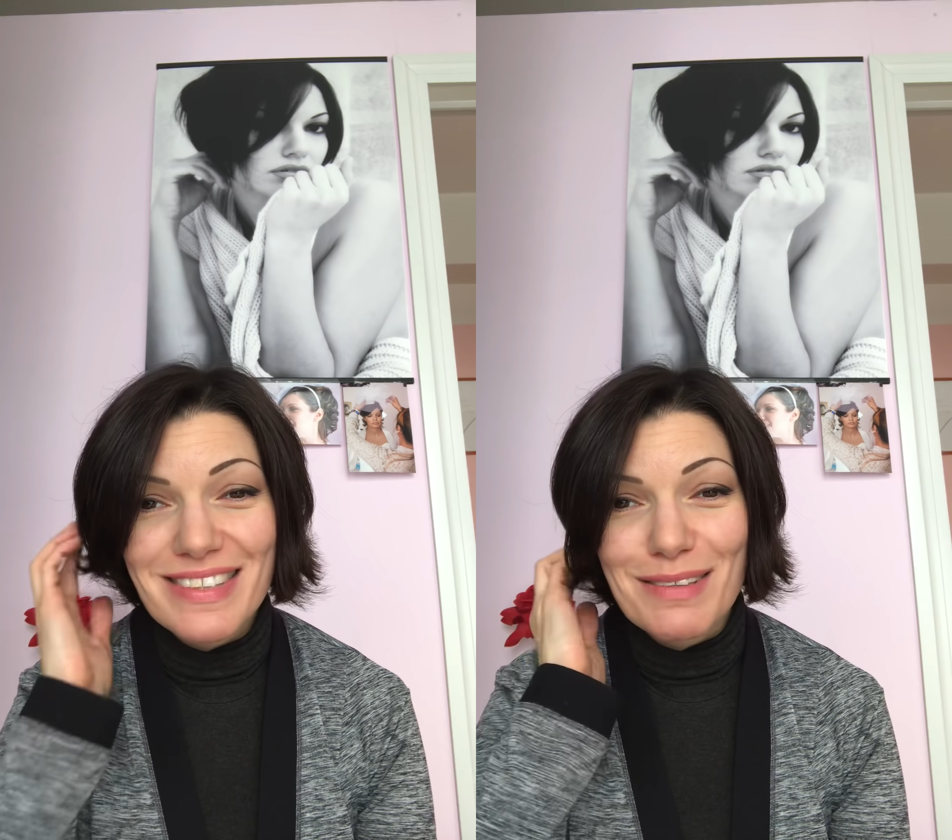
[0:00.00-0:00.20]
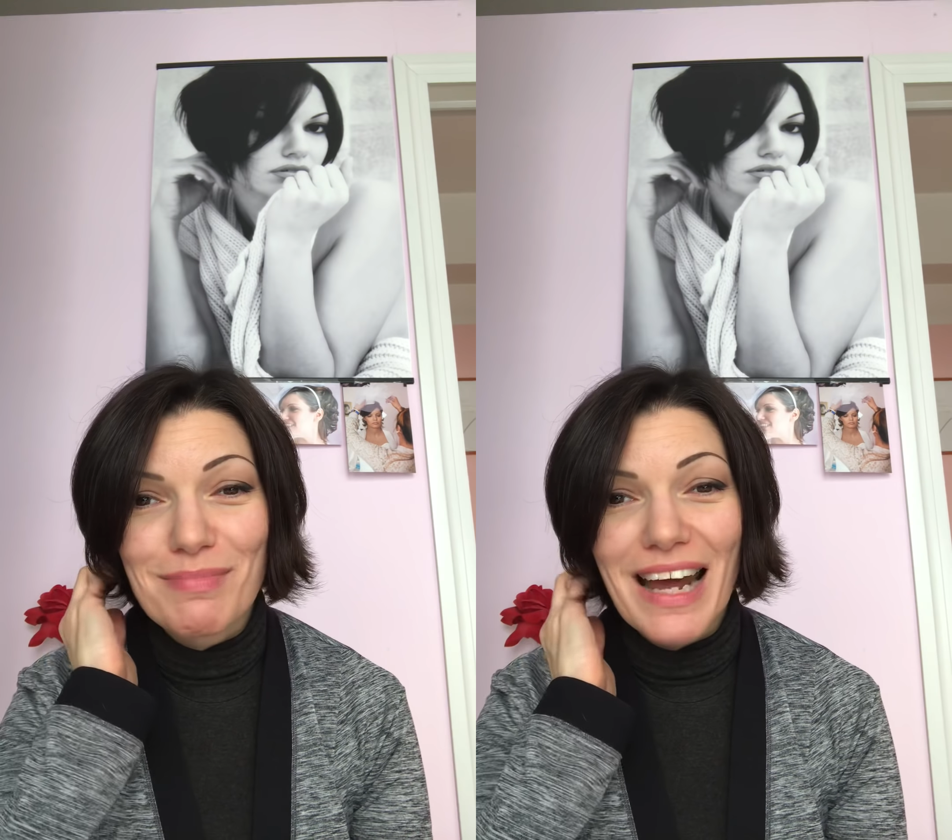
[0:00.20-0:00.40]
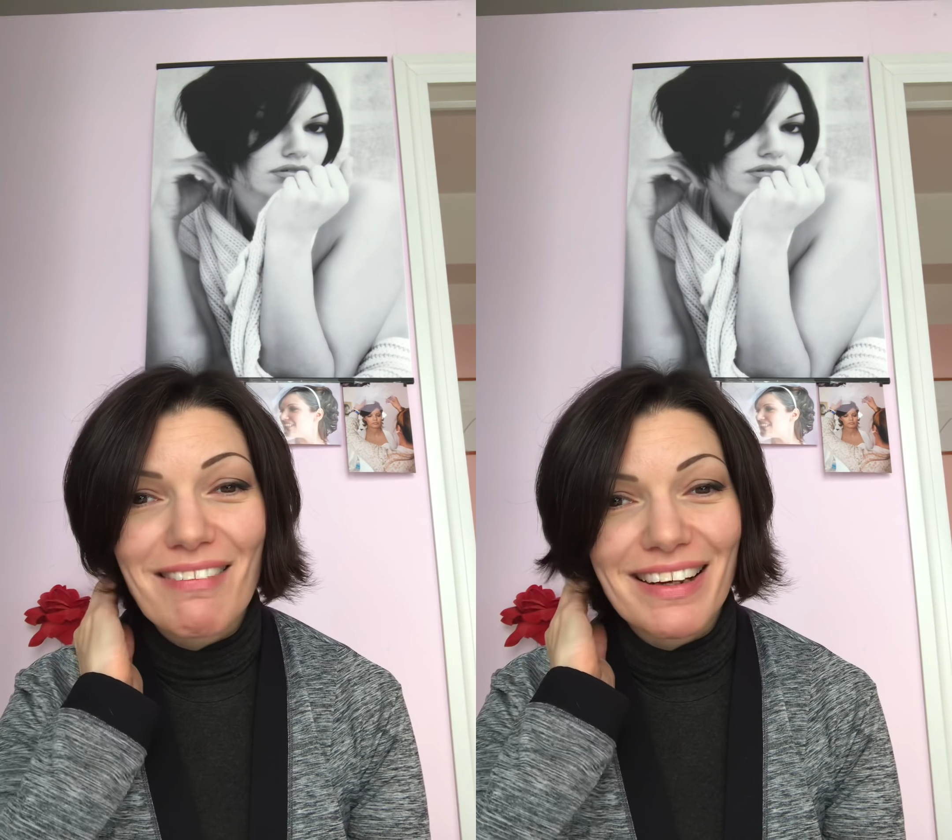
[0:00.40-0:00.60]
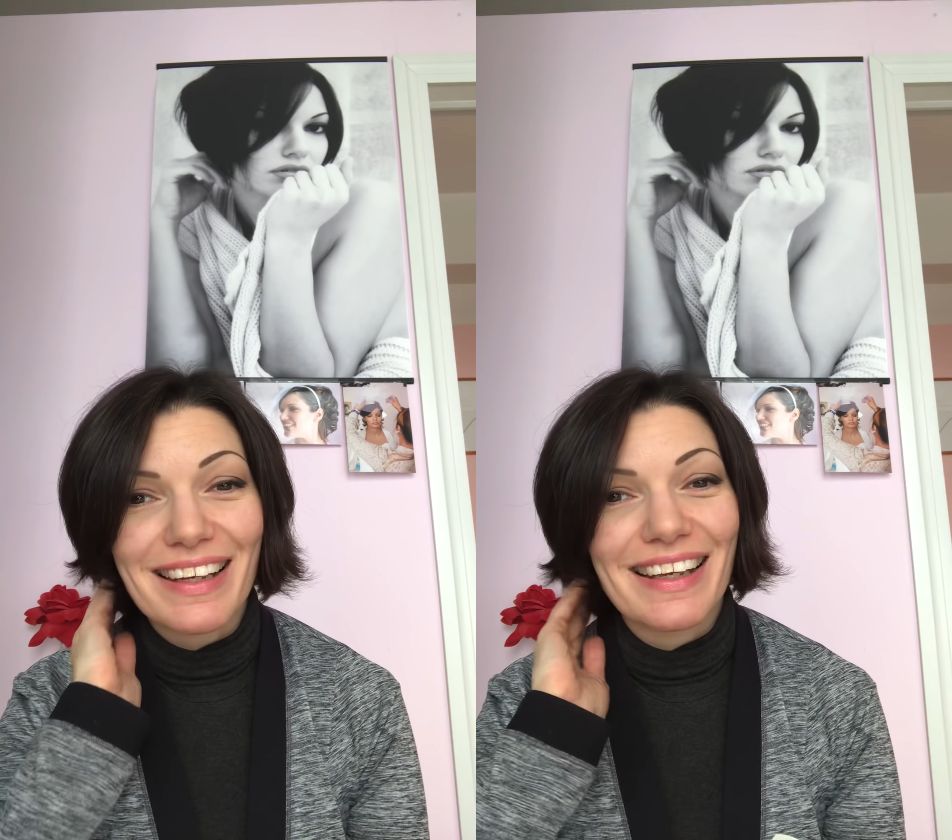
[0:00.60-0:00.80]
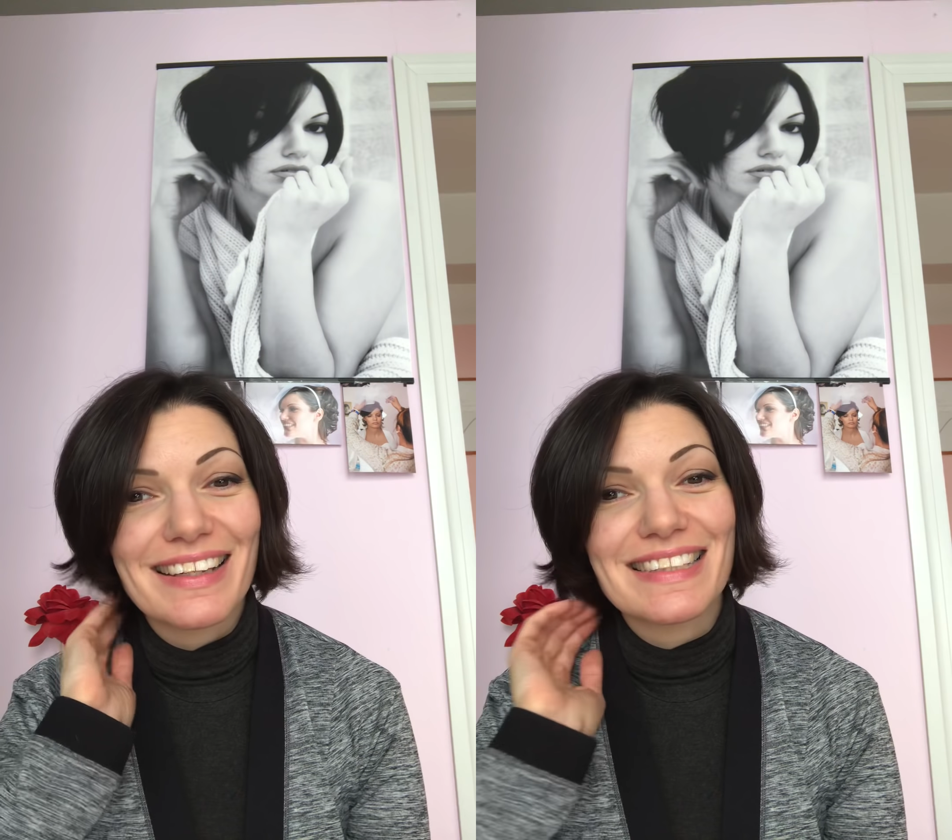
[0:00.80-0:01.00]
sembrava
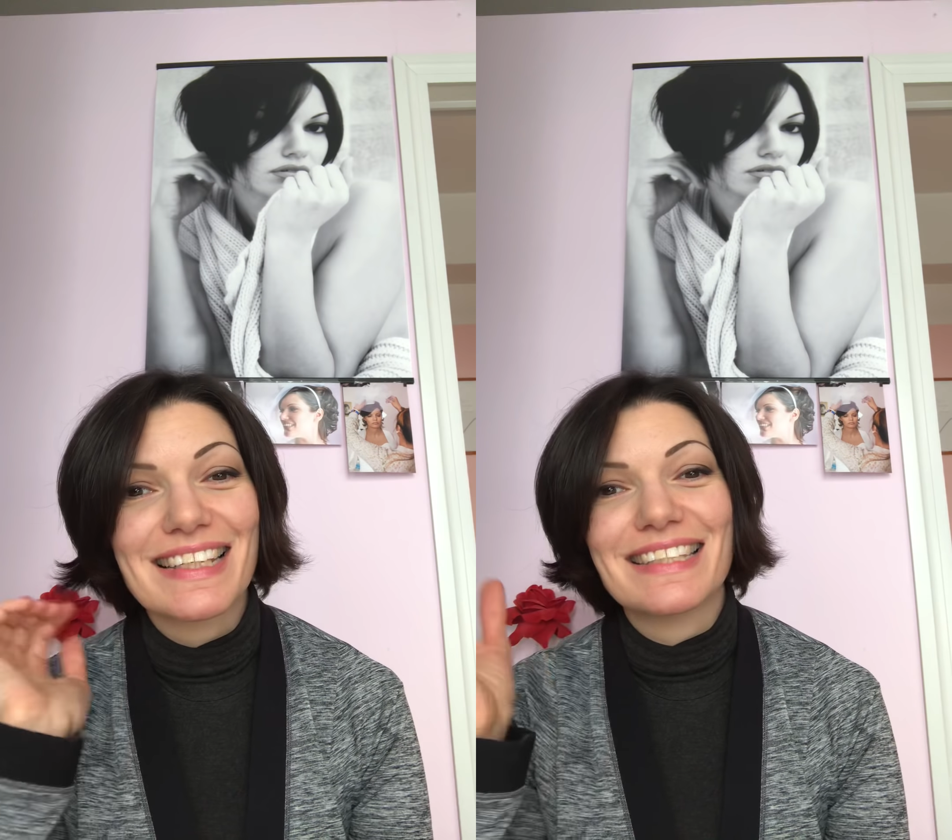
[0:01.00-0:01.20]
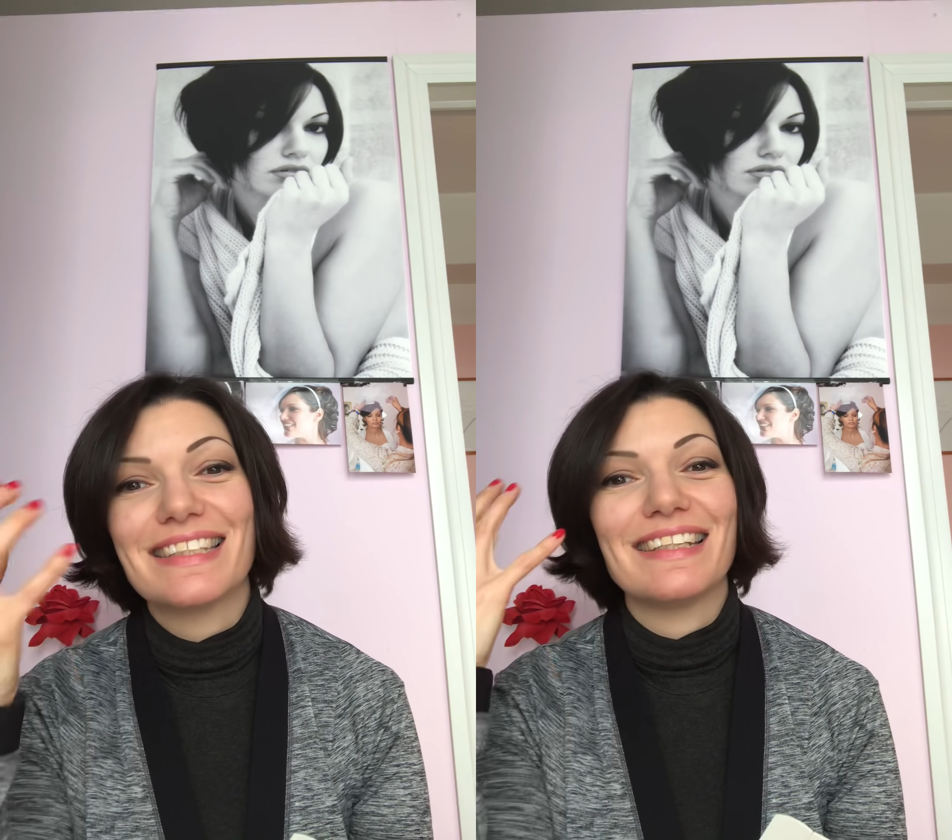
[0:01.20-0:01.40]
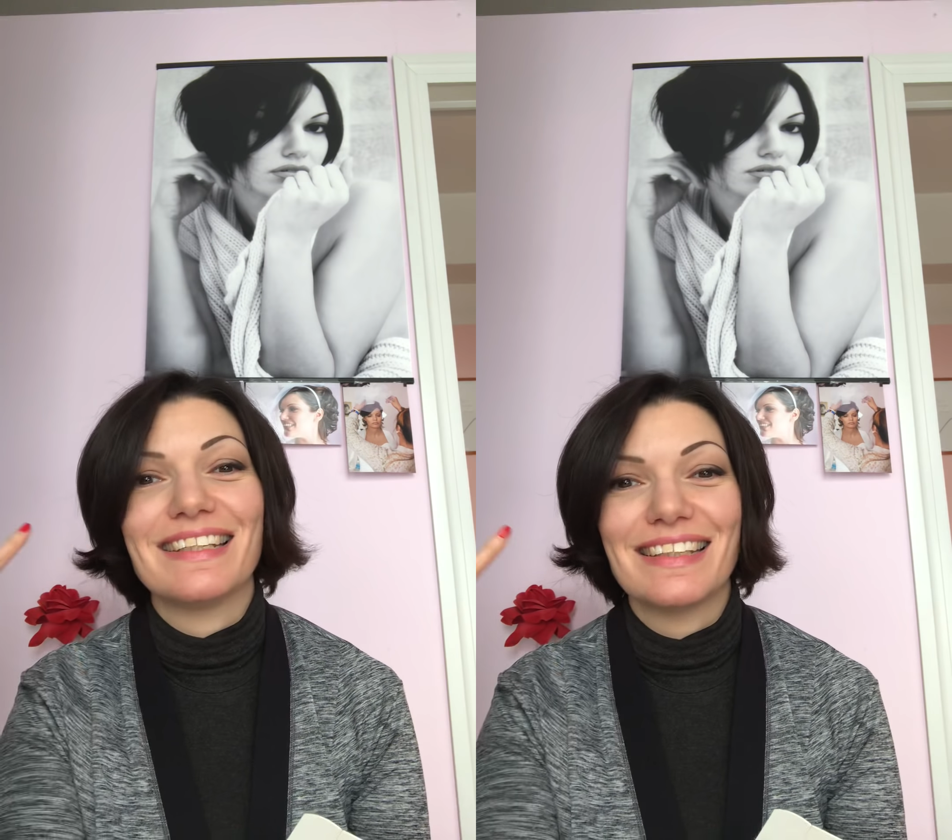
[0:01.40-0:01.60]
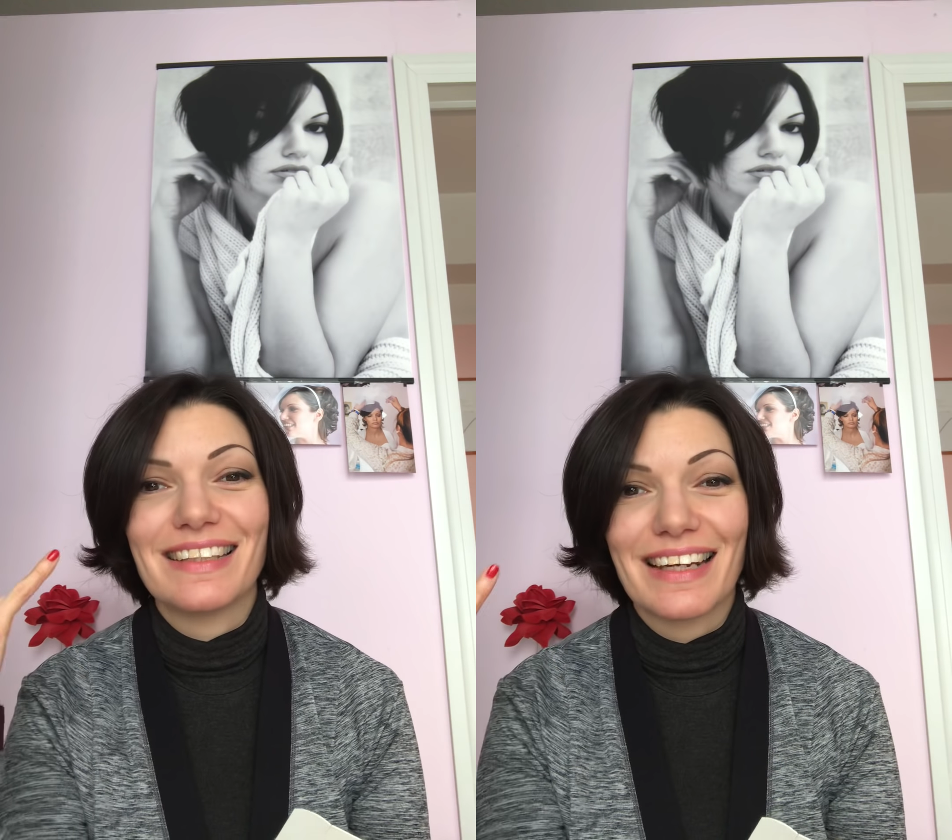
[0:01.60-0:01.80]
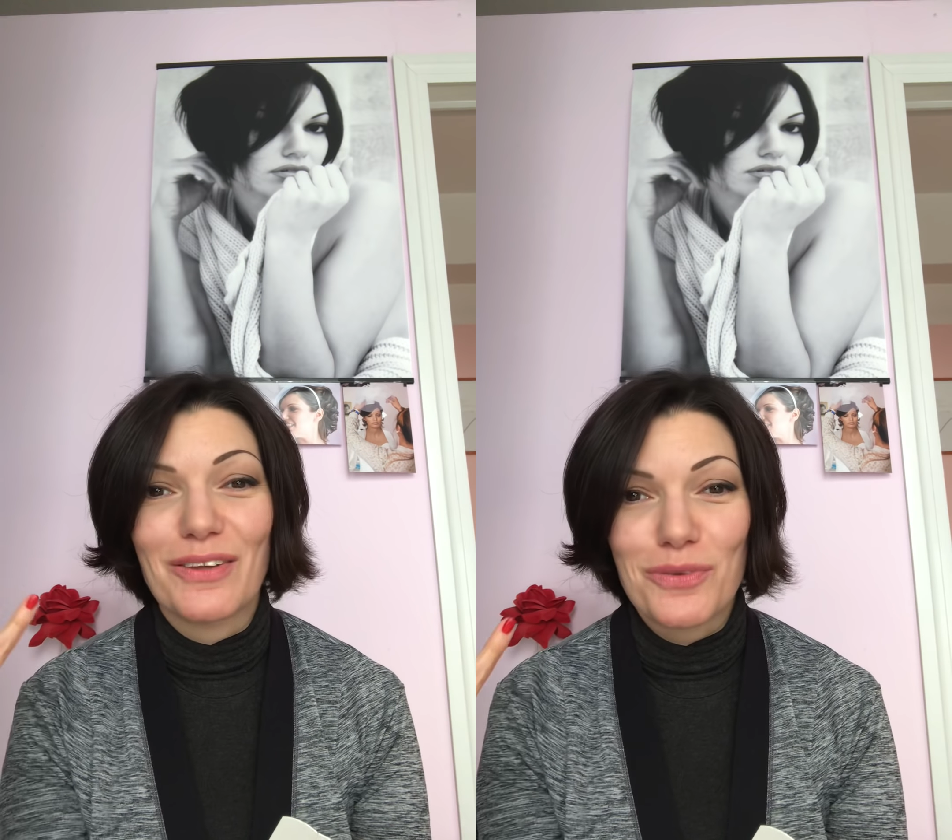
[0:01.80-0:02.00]
che stessi
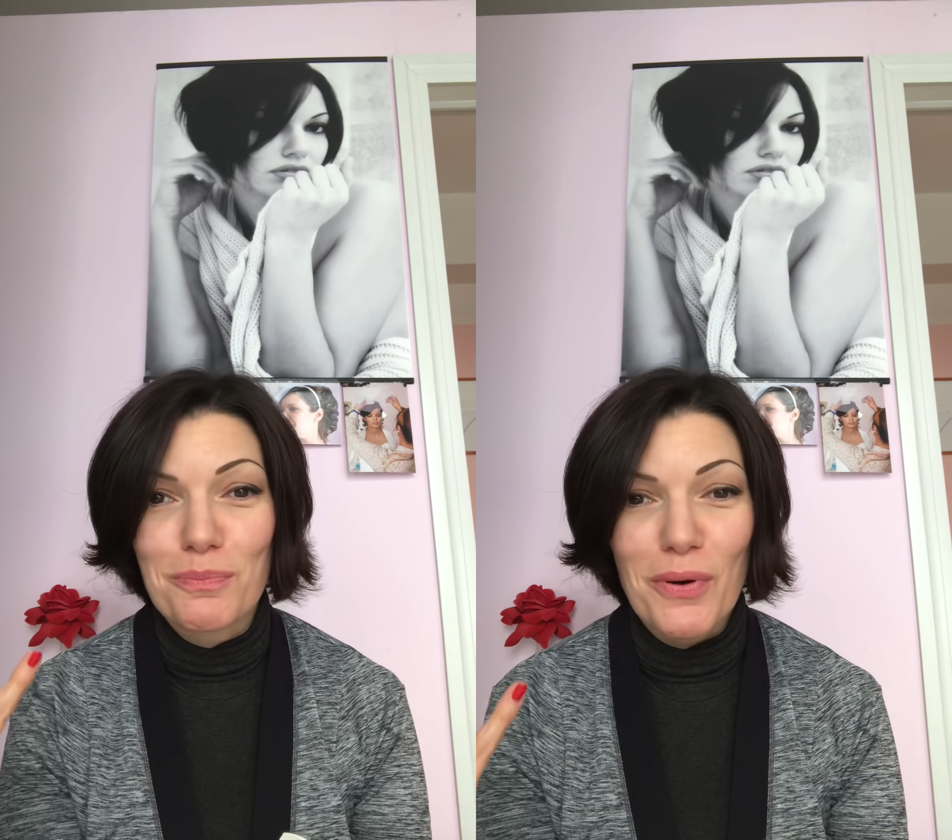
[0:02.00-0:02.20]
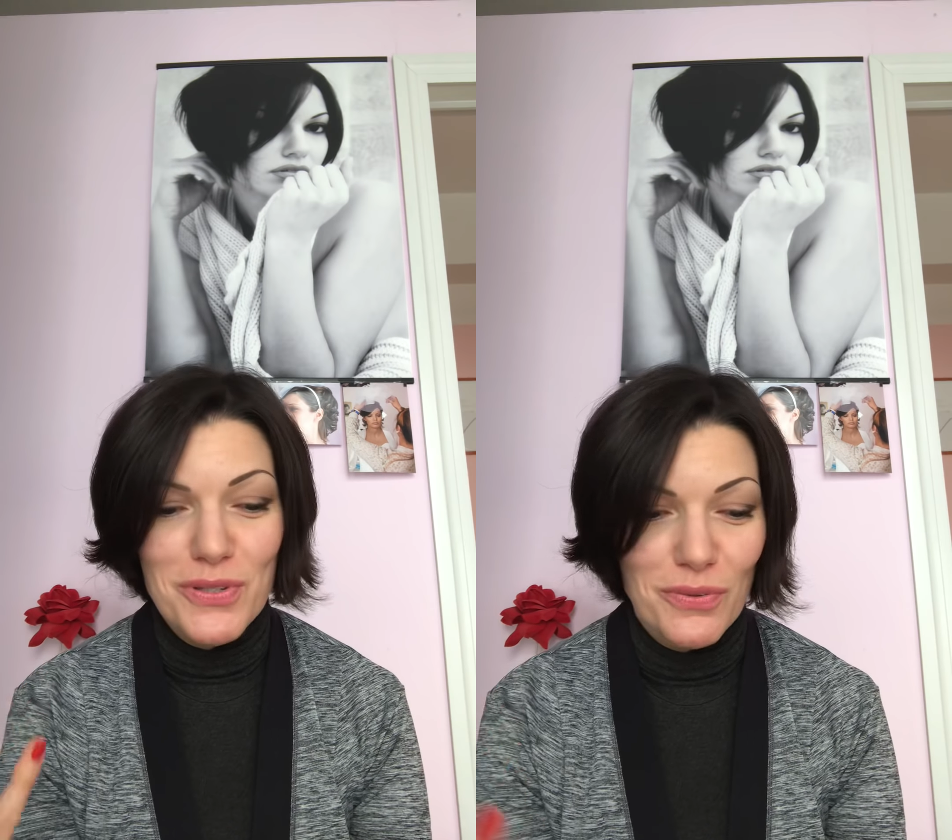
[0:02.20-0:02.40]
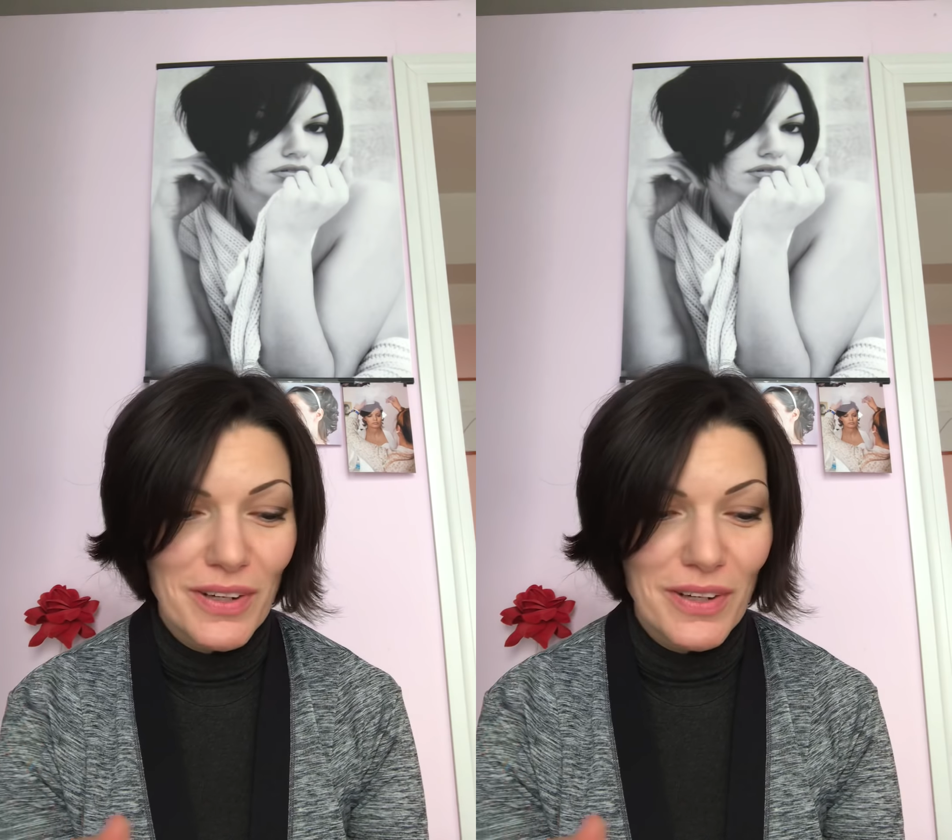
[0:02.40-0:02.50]
tenendo in posa